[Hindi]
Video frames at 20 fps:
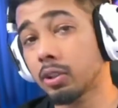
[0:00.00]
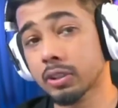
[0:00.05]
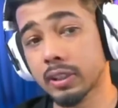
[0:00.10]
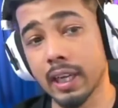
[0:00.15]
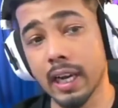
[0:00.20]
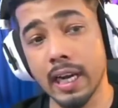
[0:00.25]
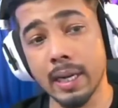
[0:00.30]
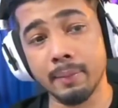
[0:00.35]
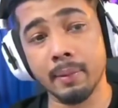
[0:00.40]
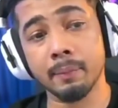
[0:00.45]

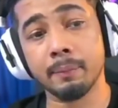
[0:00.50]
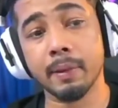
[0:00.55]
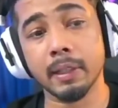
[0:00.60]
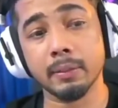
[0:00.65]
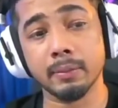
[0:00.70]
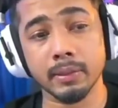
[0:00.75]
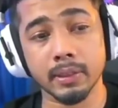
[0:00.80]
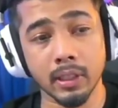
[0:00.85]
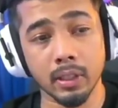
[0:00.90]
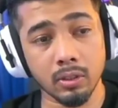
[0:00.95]
उसके एडमिन
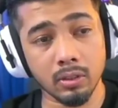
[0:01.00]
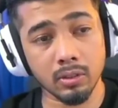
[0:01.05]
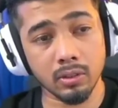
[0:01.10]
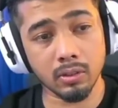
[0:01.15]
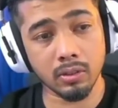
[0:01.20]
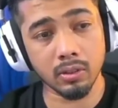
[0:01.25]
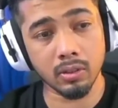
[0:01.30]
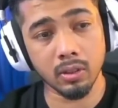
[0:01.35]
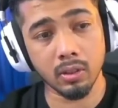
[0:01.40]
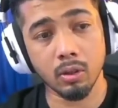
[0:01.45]
पेज में जाओ
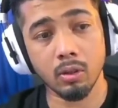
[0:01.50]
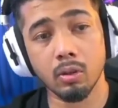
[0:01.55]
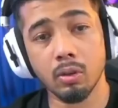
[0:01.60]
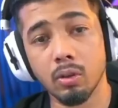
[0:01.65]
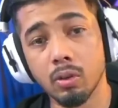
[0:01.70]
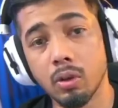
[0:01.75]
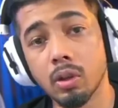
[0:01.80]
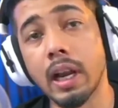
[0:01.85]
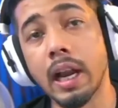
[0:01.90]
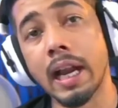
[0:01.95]

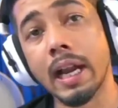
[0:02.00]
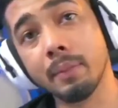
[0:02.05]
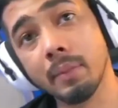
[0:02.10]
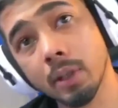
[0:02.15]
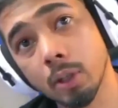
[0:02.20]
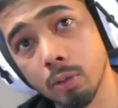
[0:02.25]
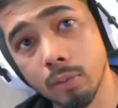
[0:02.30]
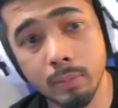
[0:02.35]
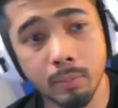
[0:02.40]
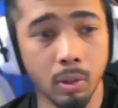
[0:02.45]
और
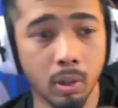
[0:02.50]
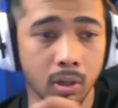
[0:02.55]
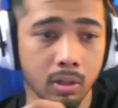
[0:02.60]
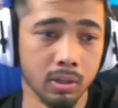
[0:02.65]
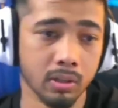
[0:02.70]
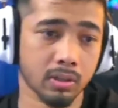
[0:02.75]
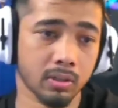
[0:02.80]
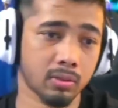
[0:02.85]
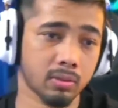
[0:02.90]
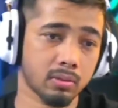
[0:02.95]
एडमिन को भी ब्लॉक
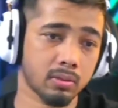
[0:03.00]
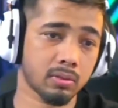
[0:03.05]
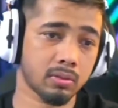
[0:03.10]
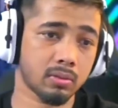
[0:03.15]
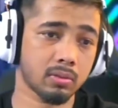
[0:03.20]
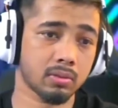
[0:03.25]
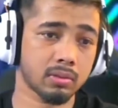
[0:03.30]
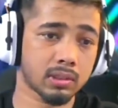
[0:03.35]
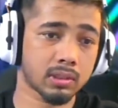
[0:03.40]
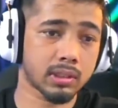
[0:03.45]
कर दो
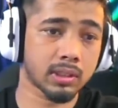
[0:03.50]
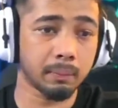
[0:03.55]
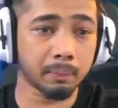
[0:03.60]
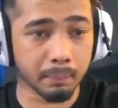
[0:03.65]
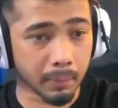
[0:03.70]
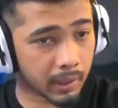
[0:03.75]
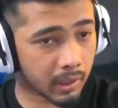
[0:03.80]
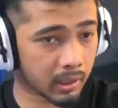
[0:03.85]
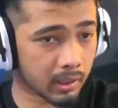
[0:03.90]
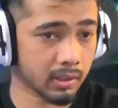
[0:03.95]

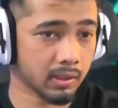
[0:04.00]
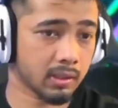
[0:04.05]
सिंपल